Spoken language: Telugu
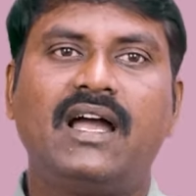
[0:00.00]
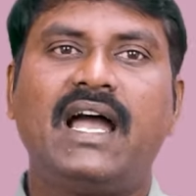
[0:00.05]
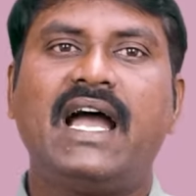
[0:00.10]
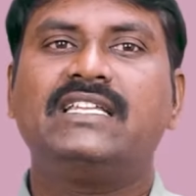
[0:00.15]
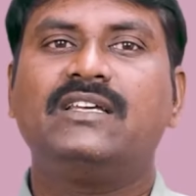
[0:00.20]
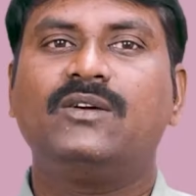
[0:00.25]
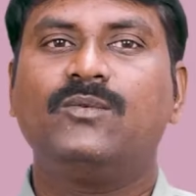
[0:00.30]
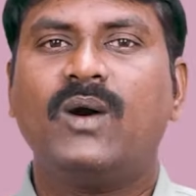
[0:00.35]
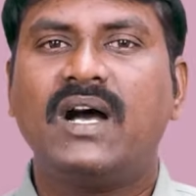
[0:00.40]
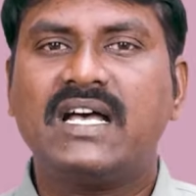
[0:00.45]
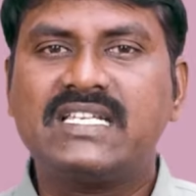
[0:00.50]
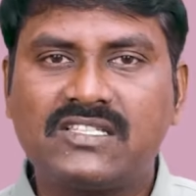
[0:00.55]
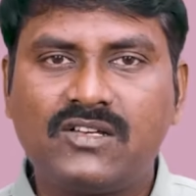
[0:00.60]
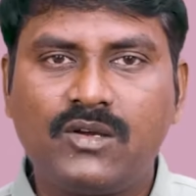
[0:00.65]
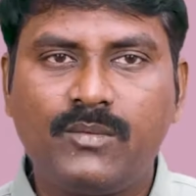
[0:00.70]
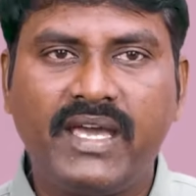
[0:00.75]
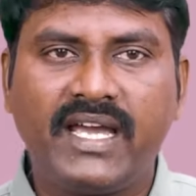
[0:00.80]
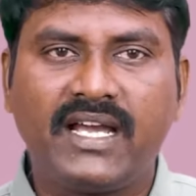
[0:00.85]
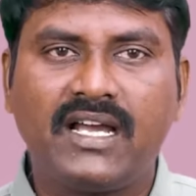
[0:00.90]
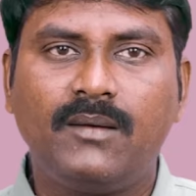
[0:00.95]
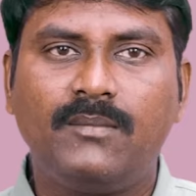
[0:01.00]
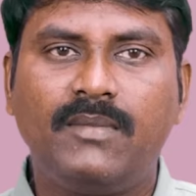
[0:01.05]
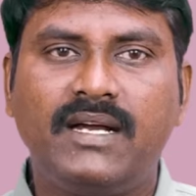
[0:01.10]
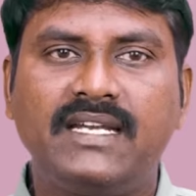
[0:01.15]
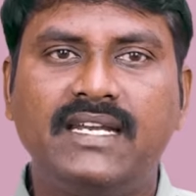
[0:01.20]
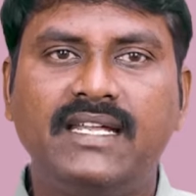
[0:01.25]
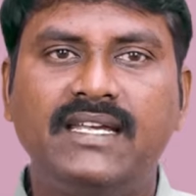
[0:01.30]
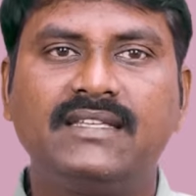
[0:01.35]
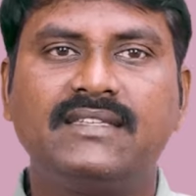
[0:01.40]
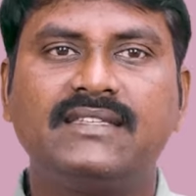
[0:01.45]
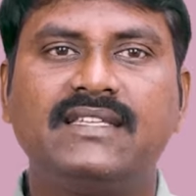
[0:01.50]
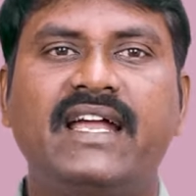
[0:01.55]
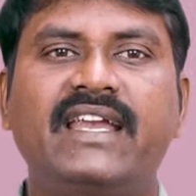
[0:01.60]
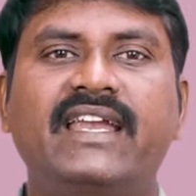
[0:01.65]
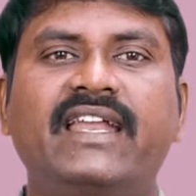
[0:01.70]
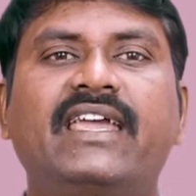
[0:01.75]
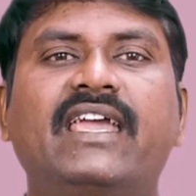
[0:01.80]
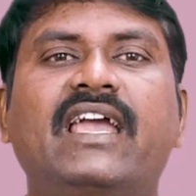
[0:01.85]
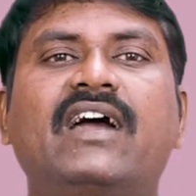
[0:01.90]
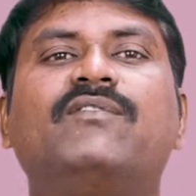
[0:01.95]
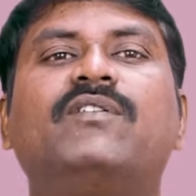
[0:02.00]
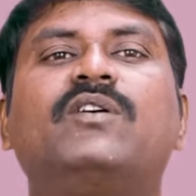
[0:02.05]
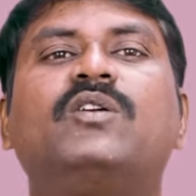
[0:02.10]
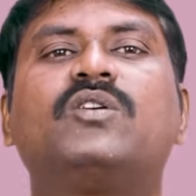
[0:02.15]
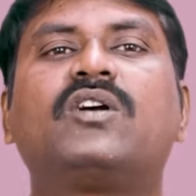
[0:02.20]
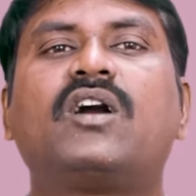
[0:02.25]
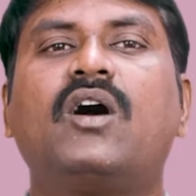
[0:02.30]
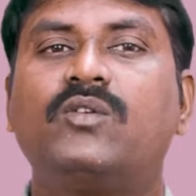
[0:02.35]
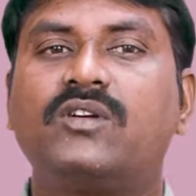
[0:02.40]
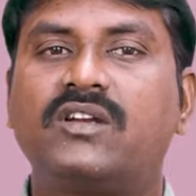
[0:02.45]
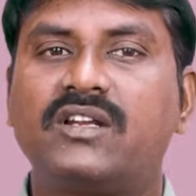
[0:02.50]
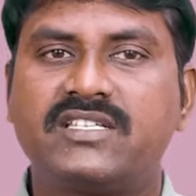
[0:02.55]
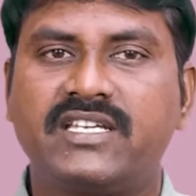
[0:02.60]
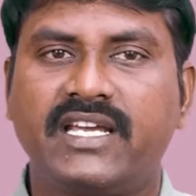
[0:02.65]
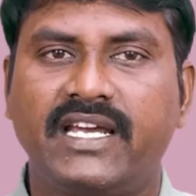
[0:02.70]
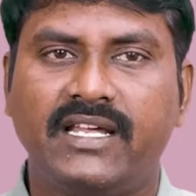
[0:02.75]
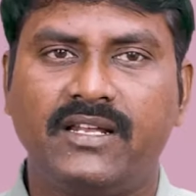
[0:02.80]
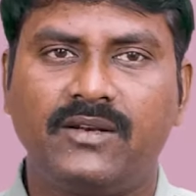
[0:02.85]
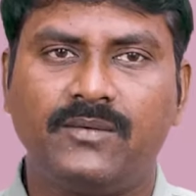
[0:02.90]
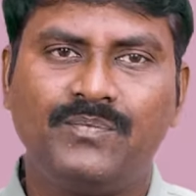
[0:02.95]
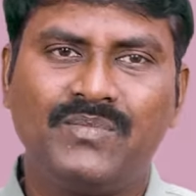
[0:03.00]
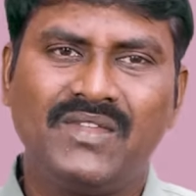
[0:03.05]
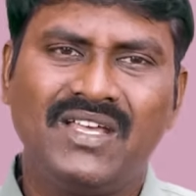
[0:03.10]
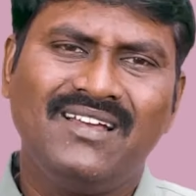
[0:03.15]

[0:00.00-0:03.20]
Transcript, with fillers: అది వాస్తవమే కాబట్టి దాన్ని ఎవ్వరూ కౌంటర్ చేయలేరు